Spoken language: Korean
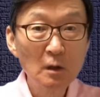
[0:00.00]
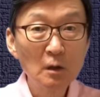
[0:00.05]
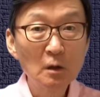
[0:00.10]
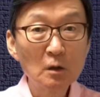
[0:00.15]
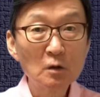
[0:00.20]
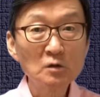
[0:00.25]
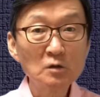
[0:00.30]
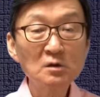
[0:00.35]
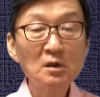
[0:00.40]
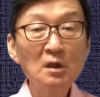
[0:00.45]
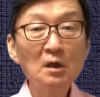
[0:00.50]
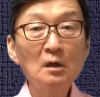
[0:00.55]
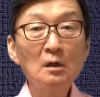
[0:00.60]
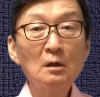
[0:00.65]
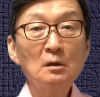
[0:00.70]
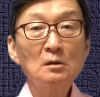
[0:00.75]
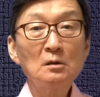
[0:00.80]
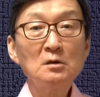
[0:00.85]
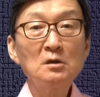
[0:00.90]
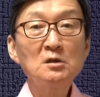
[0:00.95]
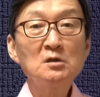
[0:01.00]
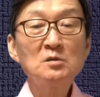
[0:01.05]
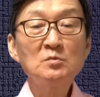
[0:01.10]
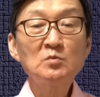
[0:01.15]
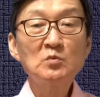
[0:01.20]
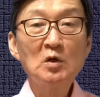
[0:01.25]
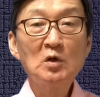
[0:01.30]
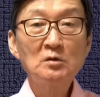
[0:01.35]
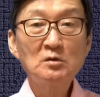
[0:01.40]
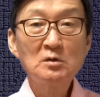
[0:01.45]
근데
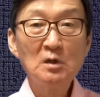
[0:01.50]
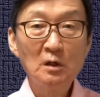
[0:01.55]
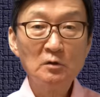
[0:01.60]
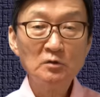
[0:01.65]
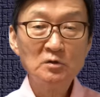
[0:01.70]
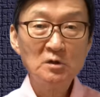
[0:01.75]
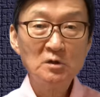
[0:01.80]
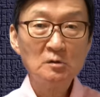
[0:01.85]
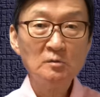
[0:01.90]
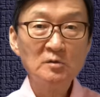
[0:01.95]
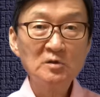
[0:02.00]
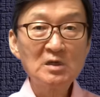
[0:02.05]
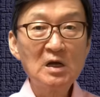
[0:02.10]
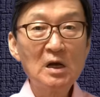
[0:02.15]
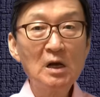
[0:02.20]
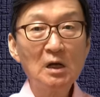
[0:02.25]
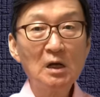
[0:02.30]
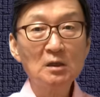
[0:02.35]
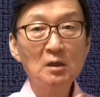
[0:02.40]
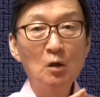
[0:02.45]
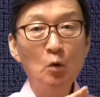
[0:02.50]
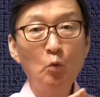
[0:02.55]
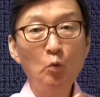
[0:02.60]
20년 지나고 지금 상황이